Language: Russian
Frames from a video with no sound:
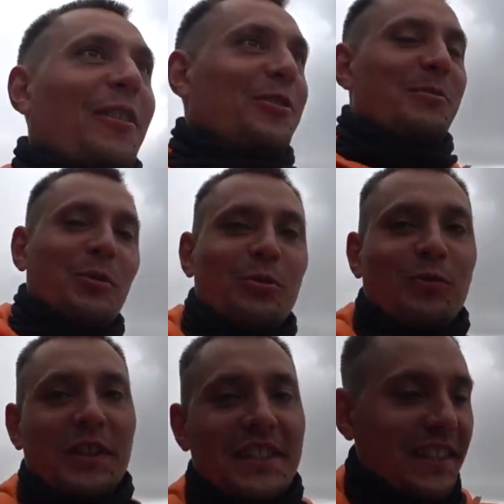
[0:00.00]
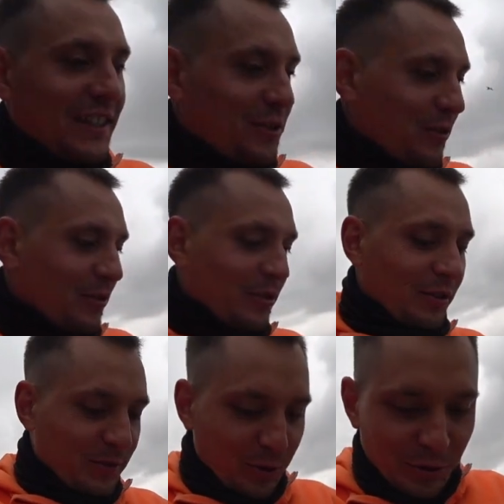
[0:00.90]
Короче, мы тут выяснили,
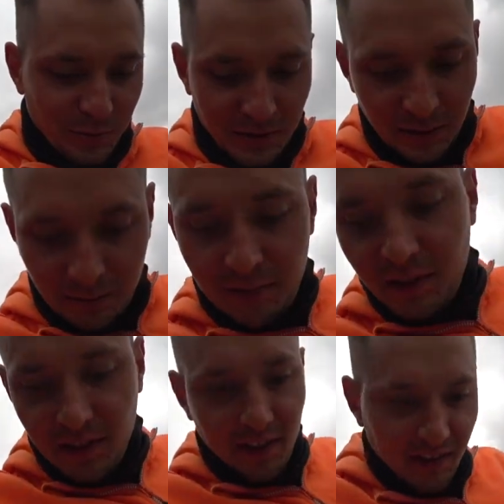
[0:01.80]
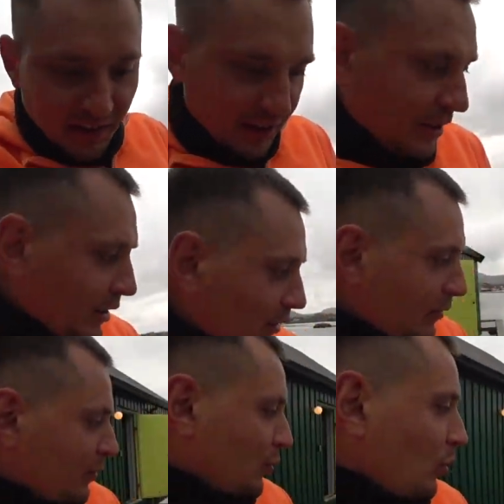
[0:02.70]
что все, что мы там э,
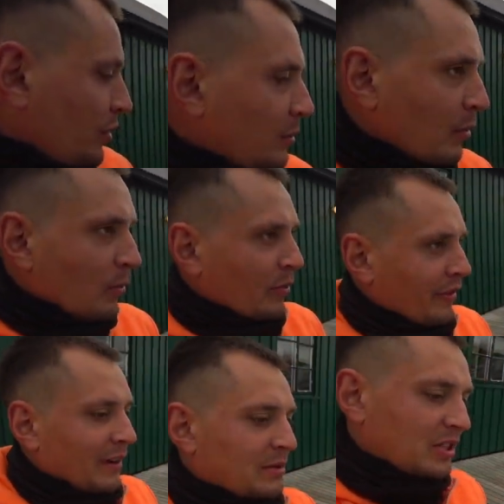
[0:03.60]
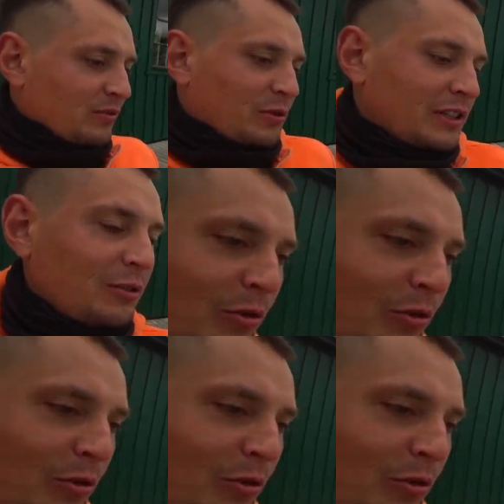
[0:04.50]
входим, умываемся и в туалет